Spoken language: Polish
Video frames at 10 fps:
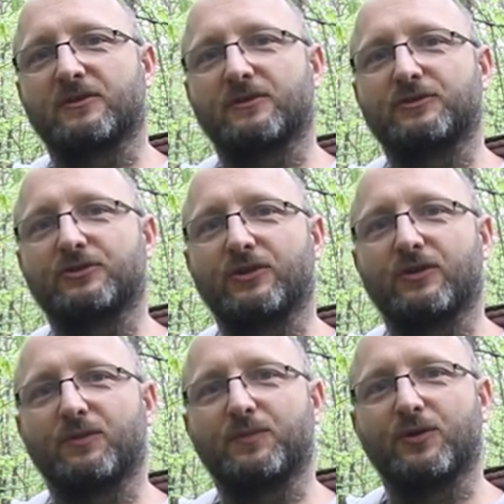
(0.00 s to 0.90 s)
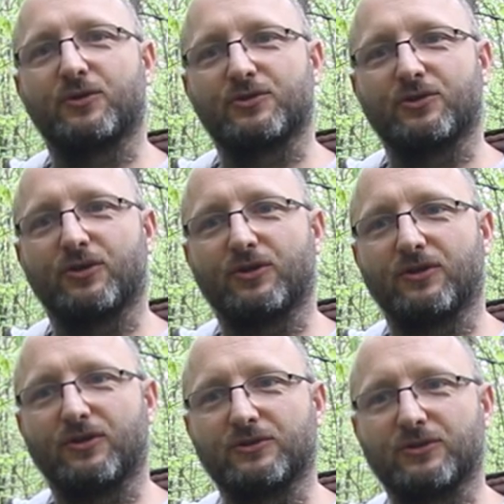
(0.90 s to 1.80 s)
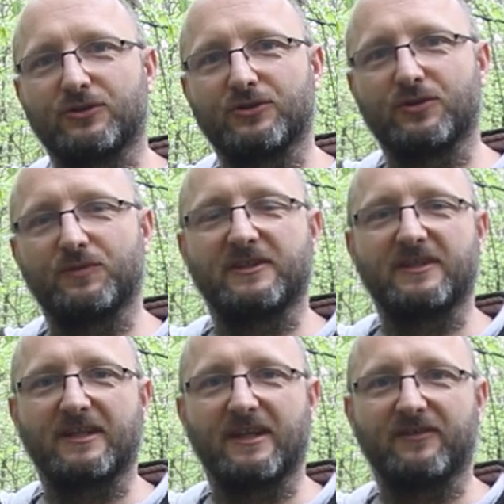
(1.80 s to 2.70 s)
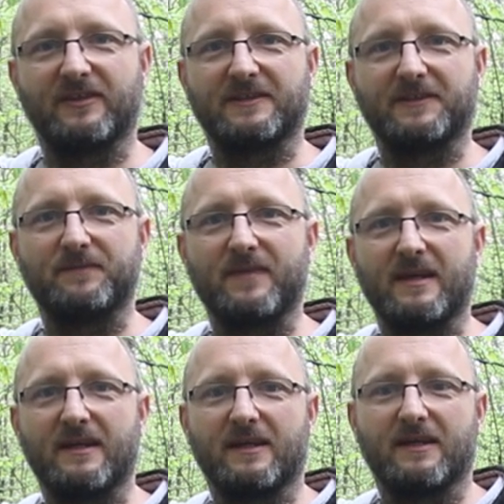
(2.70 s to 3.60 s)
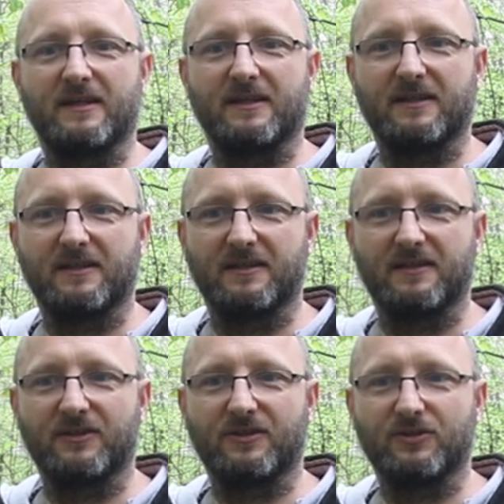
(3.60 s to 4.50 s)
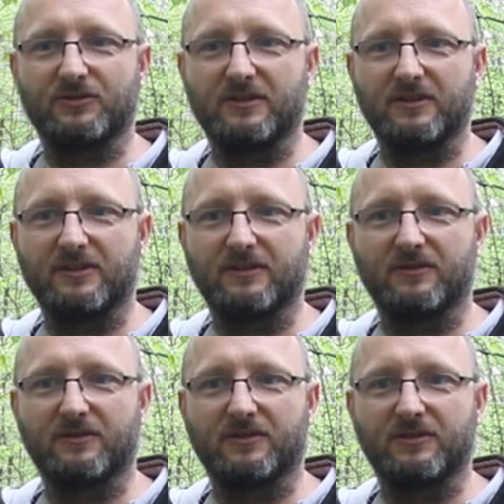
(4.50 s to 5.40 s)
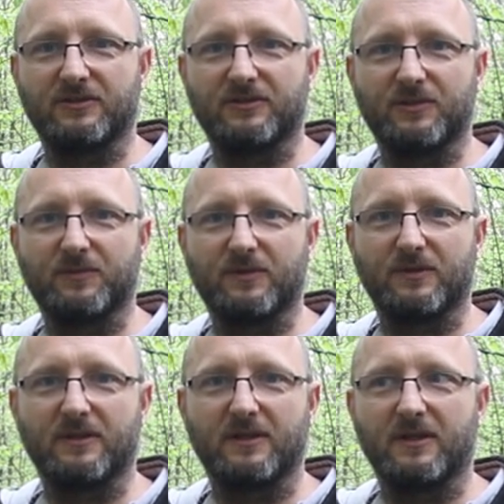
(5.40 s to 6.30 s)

chodzi się o bioróżnorodność, o to, żeby mieć jak najwięcej e, tych roślin, e, żeby